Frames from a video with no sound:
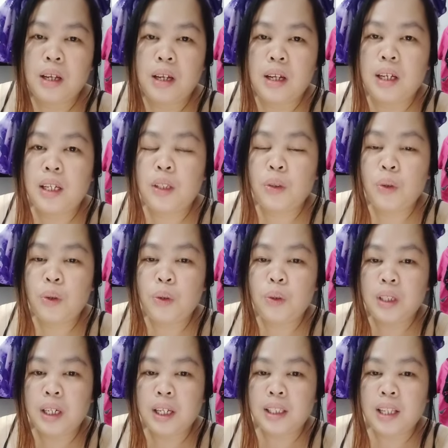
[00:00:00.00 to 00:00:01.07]
ito yung
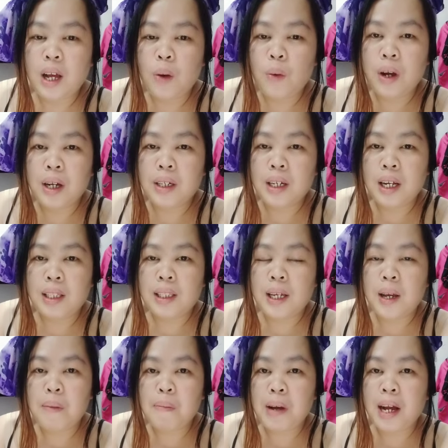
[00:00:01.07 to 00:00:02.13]
tinatawag
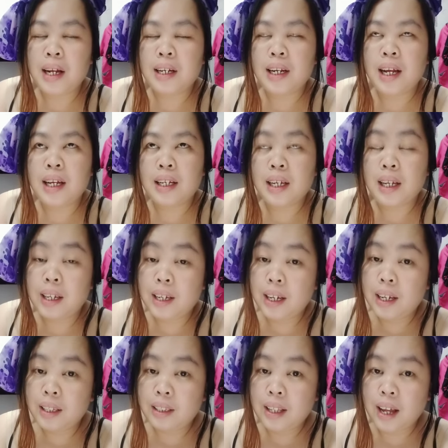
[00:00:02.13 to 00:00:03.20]
nating pag
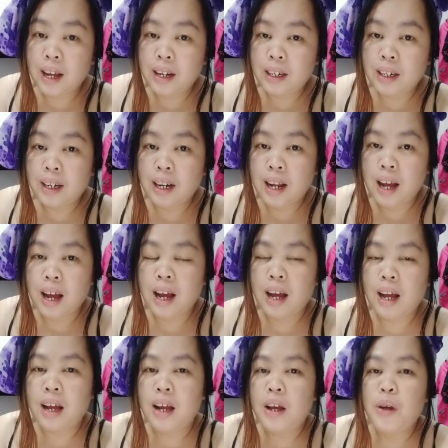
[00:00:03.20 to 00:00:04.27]
nakikita nila
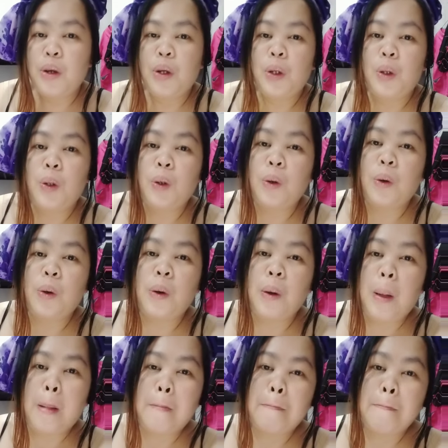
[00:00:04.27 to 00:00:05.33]
yung
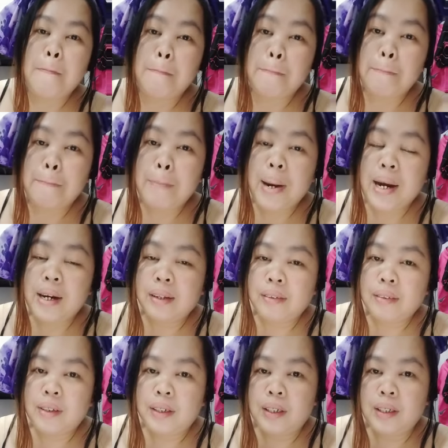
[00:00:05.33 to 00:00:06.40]

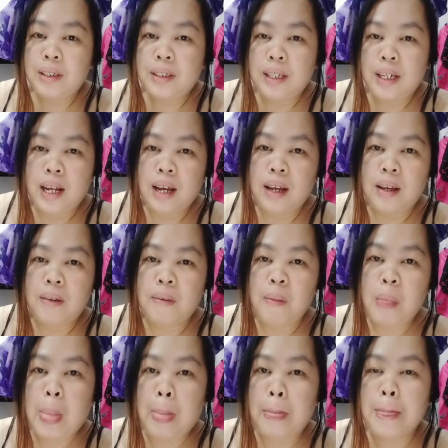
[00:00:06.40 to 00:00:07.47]
partner nila
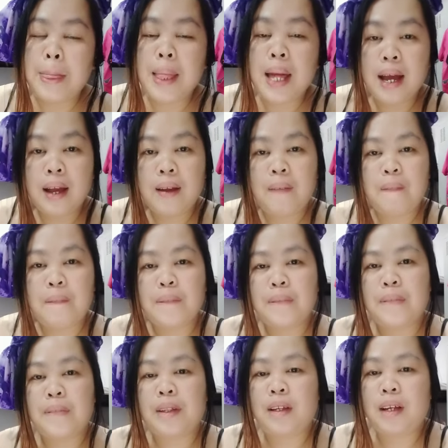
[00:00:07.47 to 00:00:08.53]
na
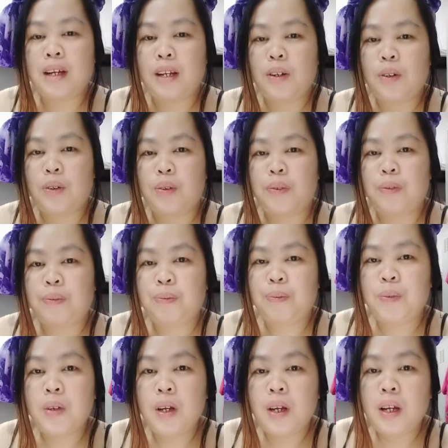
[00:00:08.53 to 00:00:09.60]
ano
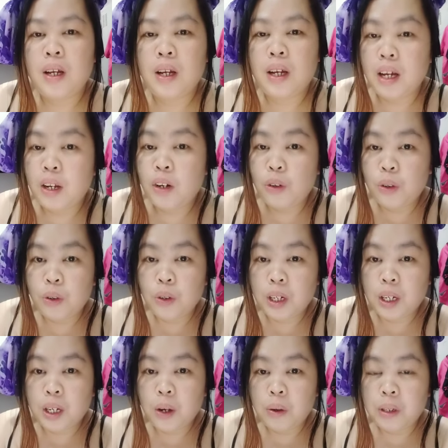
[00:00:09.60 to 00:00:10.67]
ano yung
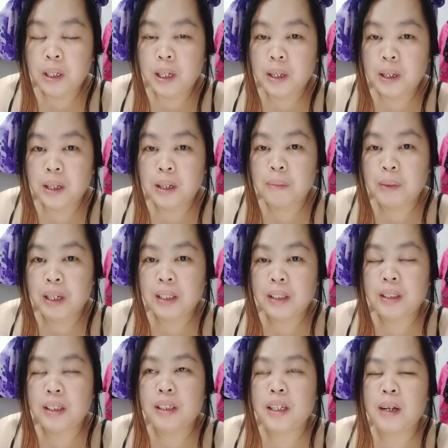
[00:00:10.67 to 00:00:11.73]
ginagawa nila ng
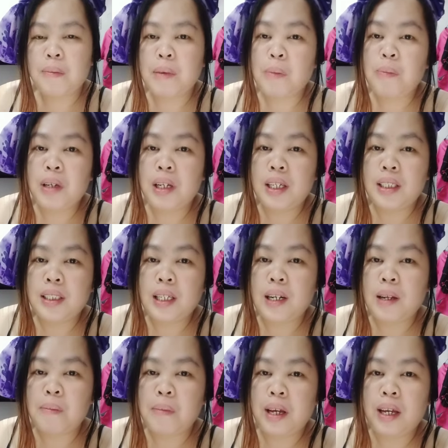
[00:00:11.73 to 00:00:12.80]
partner na mabilis
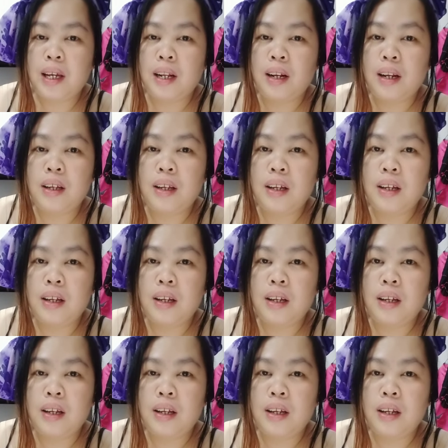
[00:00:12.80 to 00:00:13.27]
sila mael